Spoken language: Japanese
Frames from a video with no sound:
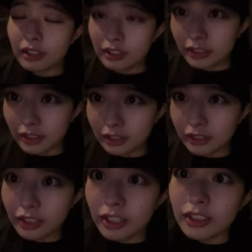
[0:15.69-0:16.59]
しなく
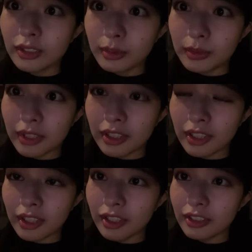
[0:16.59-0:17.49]
て大丈夫なん
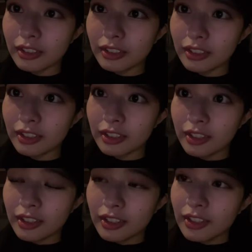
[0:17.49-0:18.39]
で
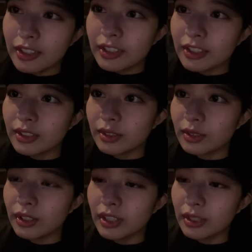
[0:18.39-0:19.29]
ちょっ
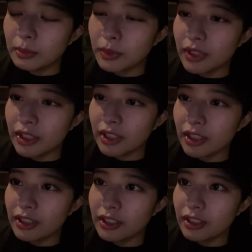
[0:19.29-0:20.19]
とこの辺で申し訳な
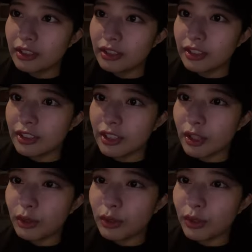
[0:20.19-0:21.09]
いですけど時
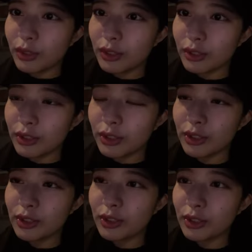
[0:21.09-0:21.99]
間を
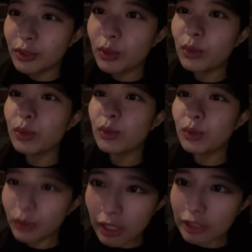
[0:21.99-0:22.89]
有
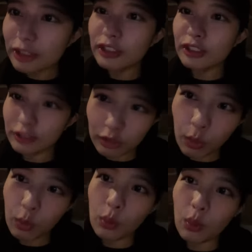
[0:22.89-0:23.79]
効活
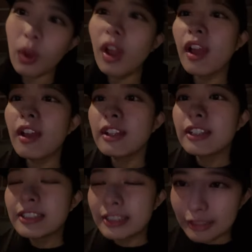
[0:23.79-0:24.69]
用
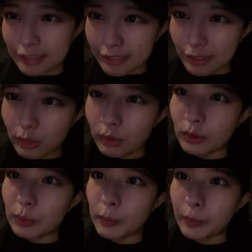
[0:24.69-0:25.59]
させていただこう
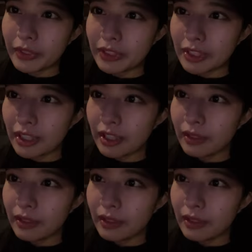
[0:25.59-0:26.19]
と思いまして。